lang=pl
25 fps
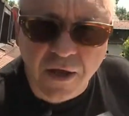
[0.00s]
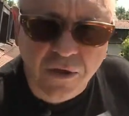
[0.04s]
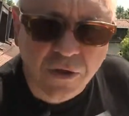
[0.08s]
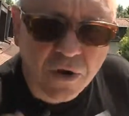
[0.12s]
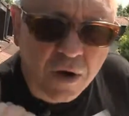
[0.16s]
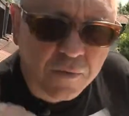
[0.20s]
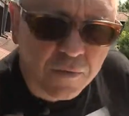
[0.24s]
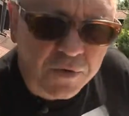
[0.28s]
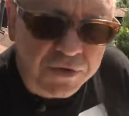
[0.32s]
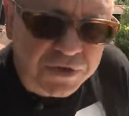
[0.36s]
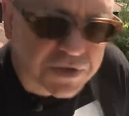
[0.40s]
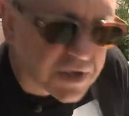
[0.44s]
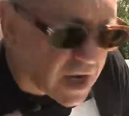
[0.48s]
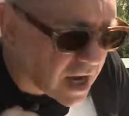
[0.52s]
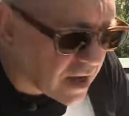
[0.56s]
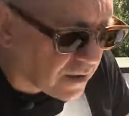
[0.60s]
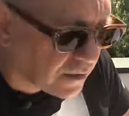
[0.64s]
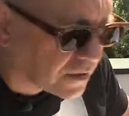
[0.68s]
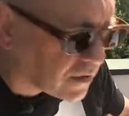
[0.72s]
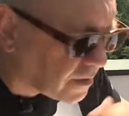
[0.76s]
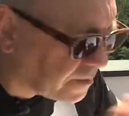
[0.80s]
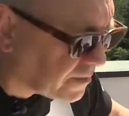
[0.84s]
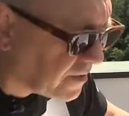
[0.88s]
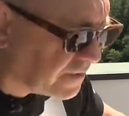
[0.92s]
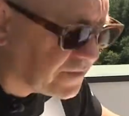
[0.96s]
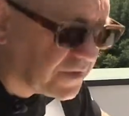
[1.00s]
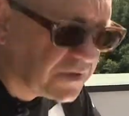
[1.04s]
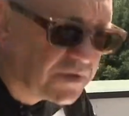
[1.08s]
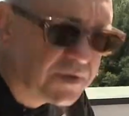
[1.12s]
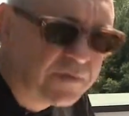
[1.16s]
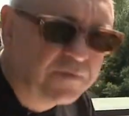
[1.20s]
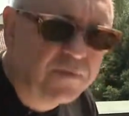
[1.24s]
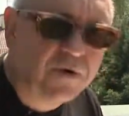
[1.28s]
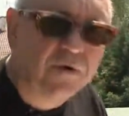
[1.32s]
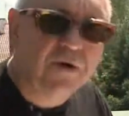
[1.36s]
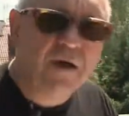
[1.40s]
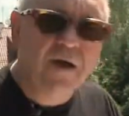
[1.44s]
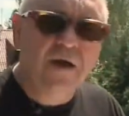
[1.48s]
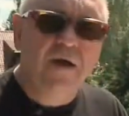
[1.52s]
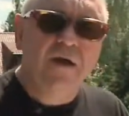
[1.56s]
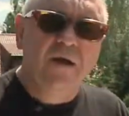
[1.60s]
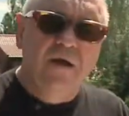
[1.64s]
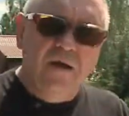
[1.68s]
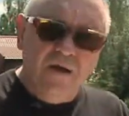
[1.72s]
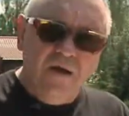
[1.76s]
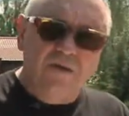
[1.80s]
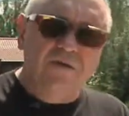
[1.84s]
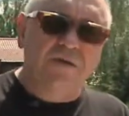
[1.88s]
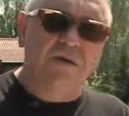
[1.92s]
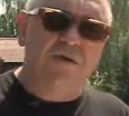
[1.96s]
No musiałem to powiedzieć, bo
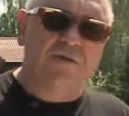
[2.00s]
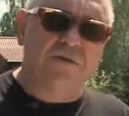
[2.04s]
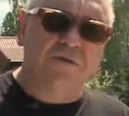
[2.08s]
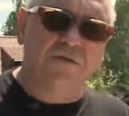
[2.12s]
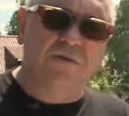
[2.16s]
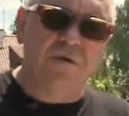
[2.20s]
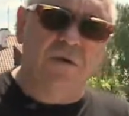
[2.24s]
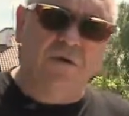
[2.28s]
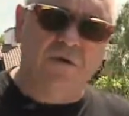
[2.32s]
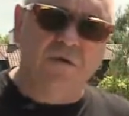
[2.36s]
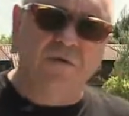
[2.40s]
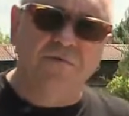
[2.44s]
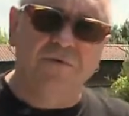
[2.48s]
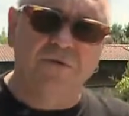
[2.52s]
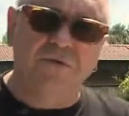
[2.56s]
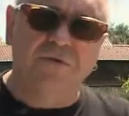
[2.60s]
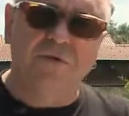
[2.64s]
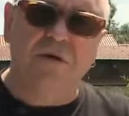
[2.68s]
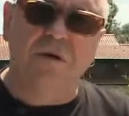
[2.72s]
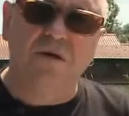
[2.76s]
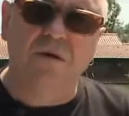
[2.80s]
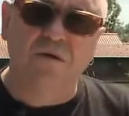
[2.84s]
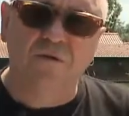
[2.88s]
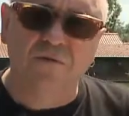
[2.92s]
też człowiekowi się